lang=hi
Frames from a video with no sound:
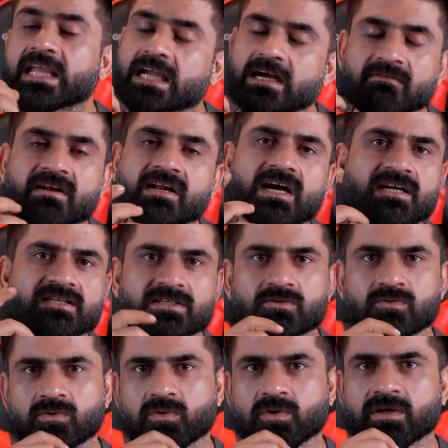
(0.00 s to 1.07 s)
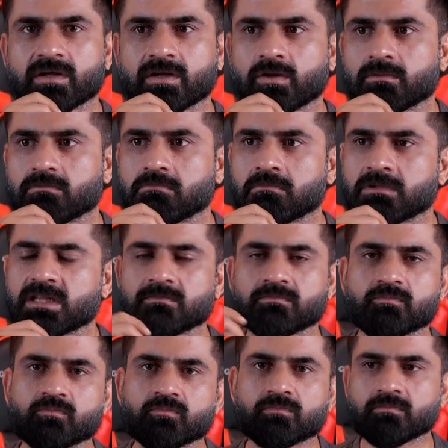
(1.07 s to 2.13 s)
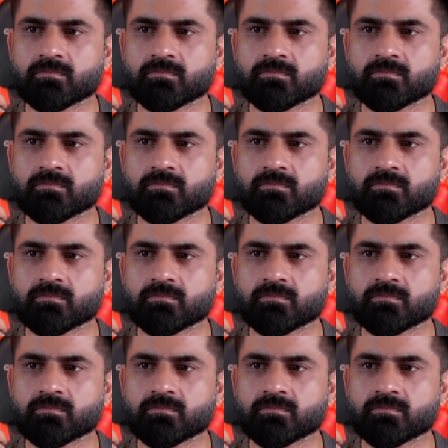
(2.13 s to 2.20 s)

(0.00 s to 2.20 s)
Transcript: कवर कहाँ से ढूंढोगे मतलब